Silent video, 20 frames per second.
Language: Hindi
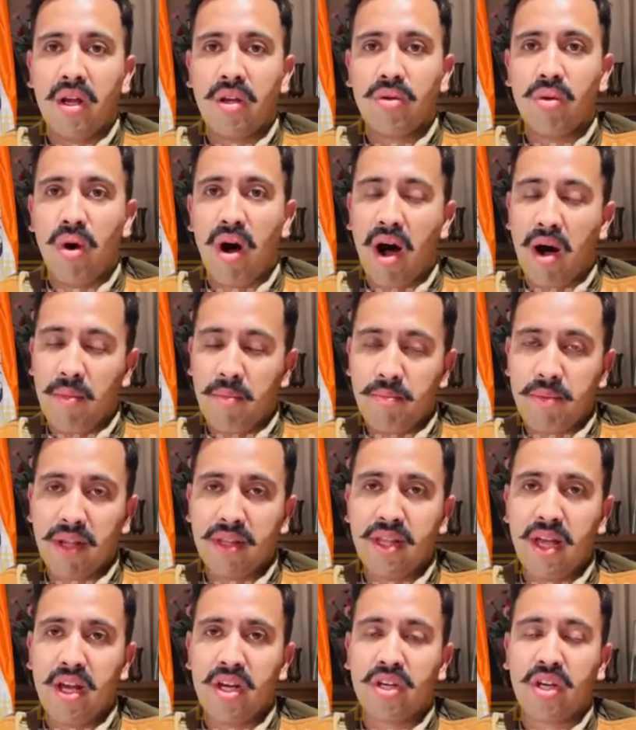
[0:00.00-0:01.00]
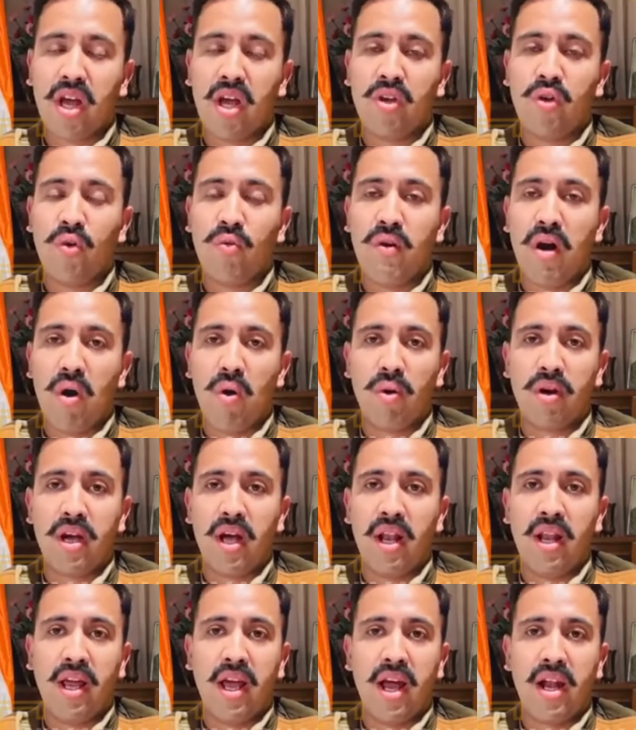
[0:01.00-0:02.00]
तो हम प्रदेश के युवाओं के
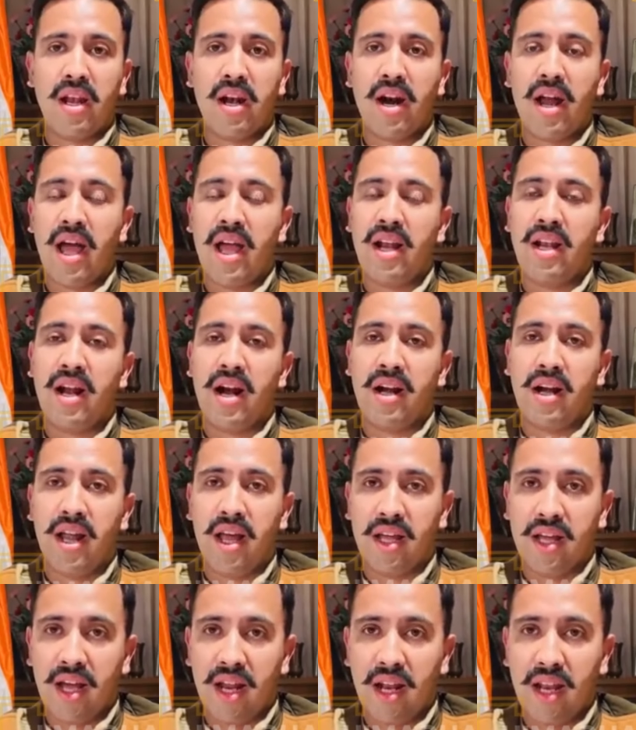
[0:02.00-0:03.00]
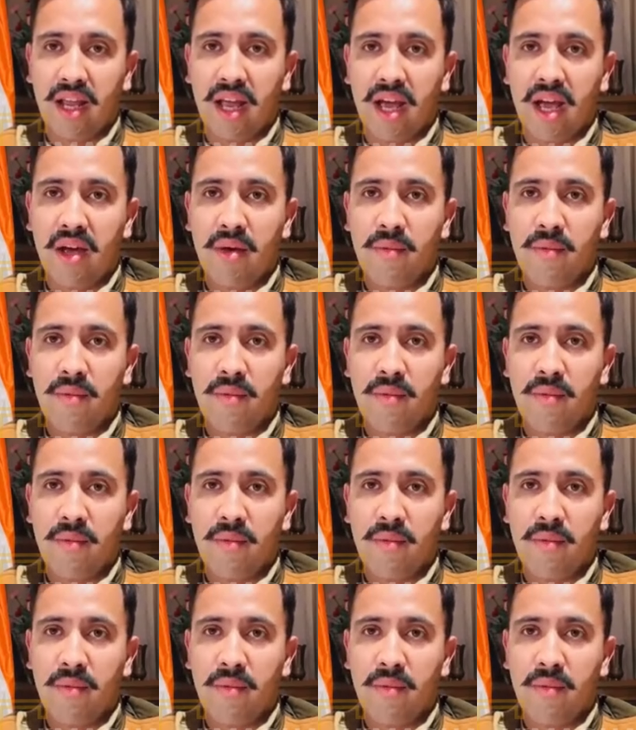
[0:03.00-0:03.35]
लिए लड़ाई लड़ने के लिए